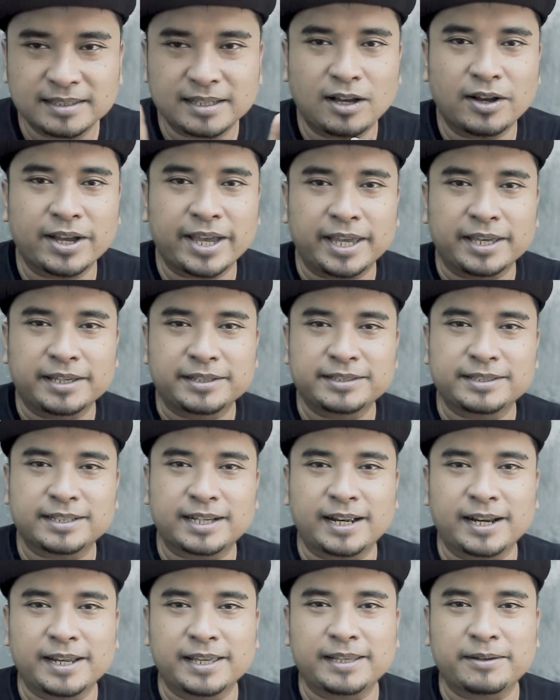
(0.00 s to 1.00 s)
Oke, okay,
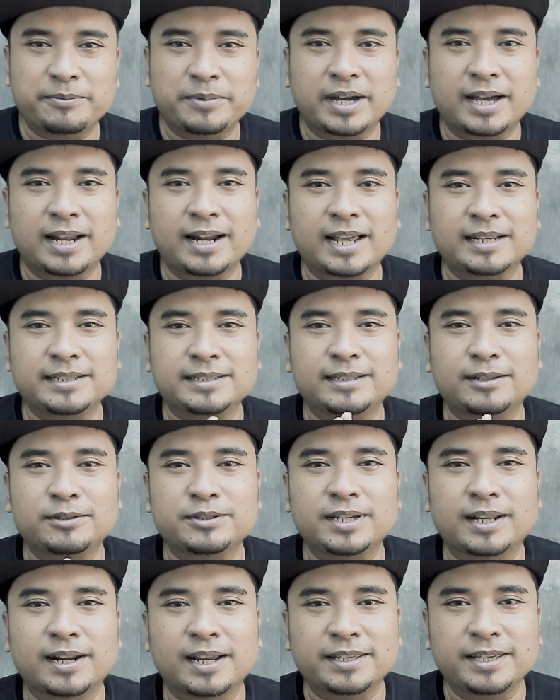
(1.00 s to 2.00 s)
sekarang kita bakal kasih
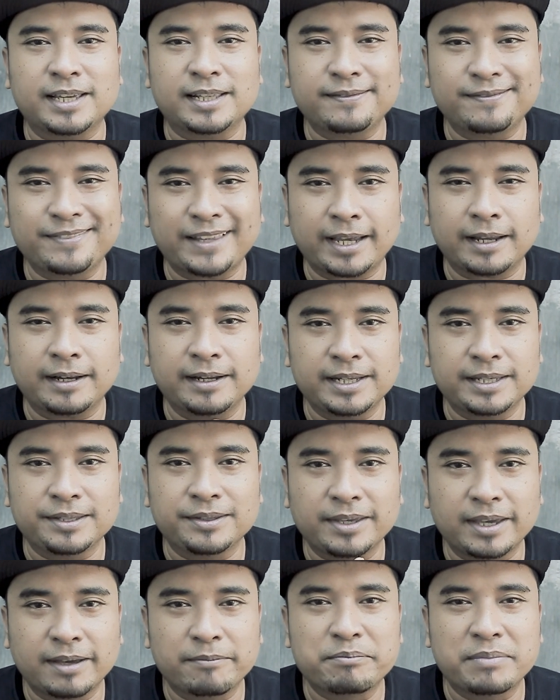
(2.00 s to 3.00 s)
tahu caranya,
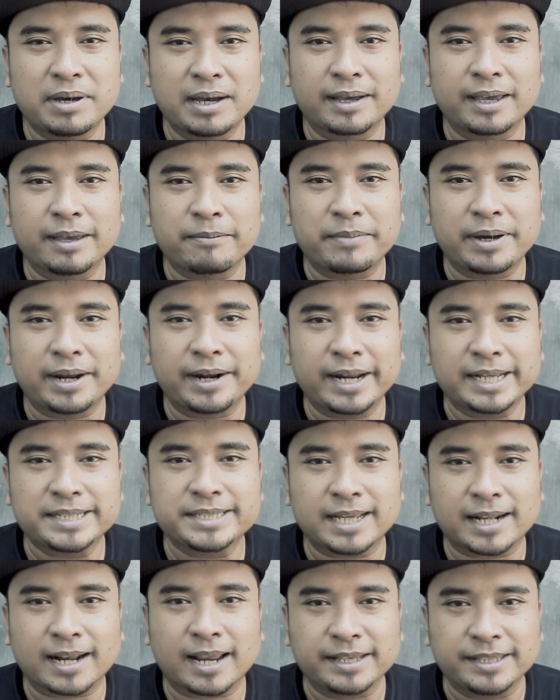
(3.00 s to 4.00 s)
tekniknya bagaimana
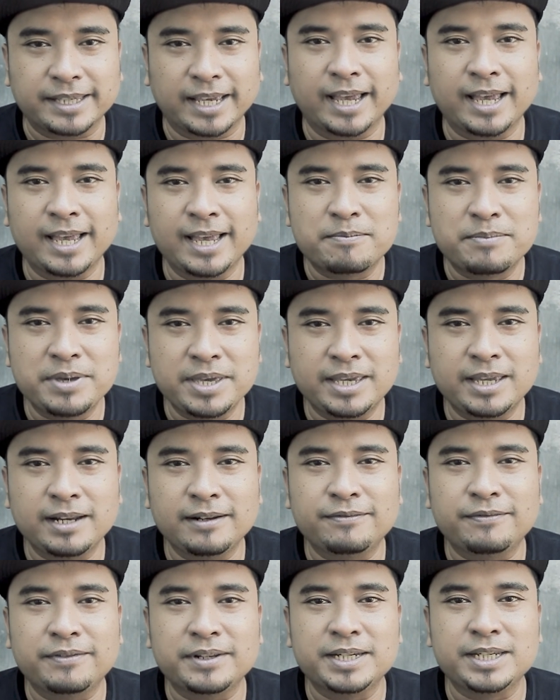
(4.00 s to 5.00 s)
caranya
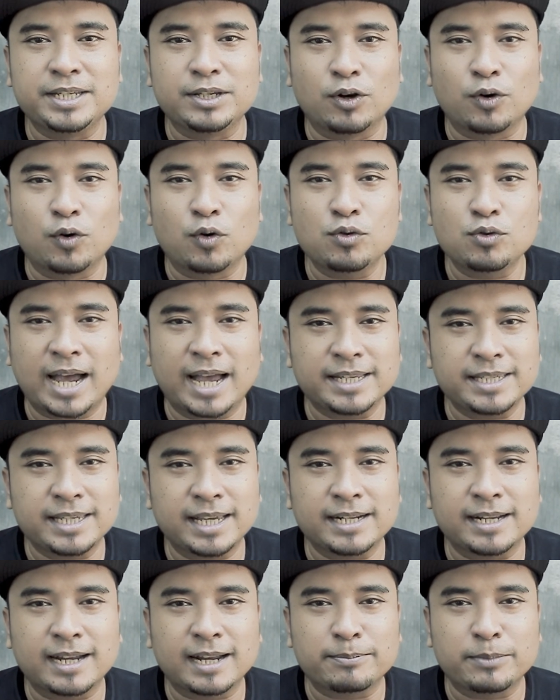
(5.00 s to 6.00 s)
bikin video
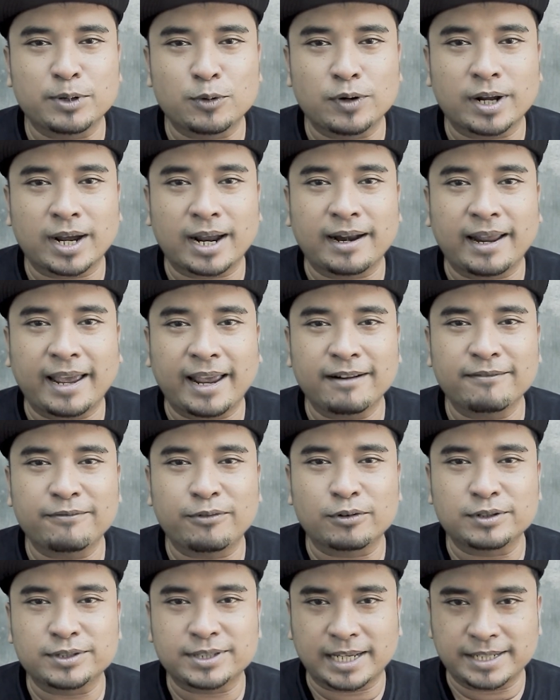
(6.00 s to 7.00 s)
hanya dengan menggunakan
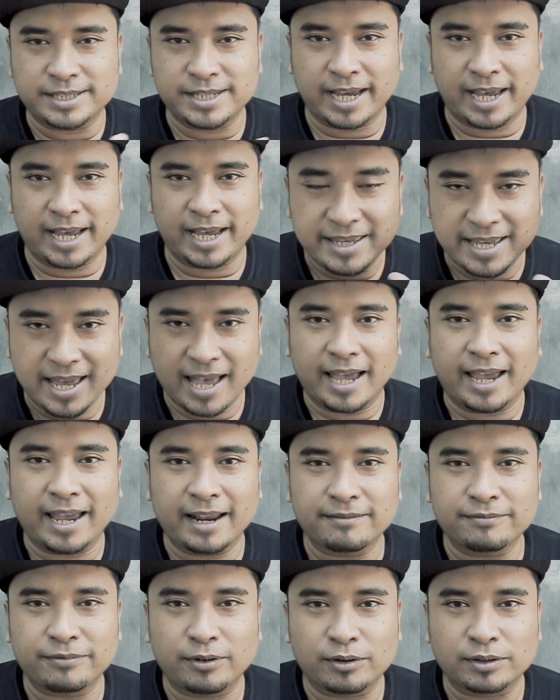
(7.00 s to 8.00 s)
handphone saja. Ya,
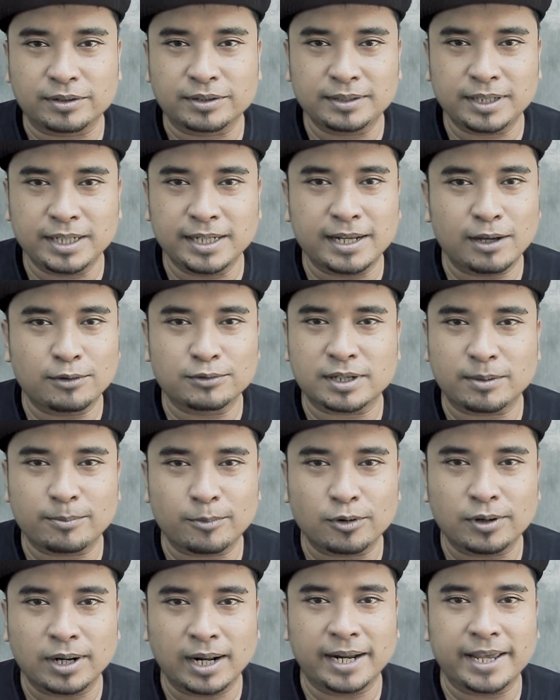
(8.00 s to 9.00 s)
handphone. Tidak usah
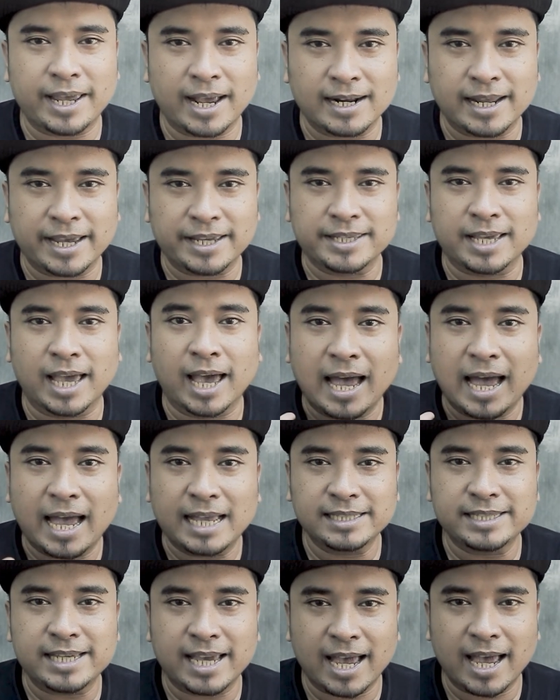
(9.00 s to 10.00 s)
modal yang lainnya.
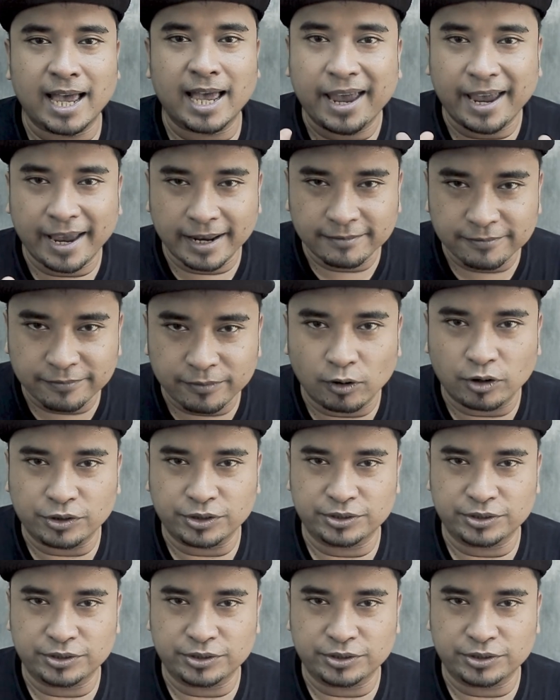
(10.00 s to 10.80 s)
Hanya handphone.